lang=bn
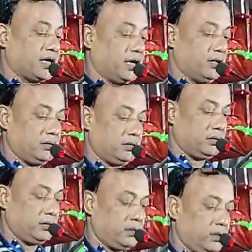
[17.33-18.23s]
চেক হ্যালো
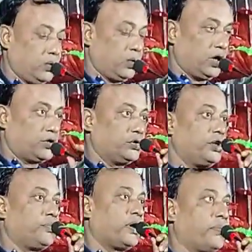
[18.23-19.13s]
ওয়ান টু
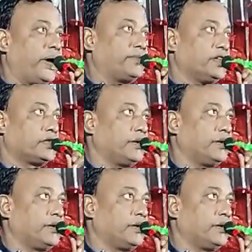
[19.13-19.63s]
থ্রি ফোর ফাইভ সিক্স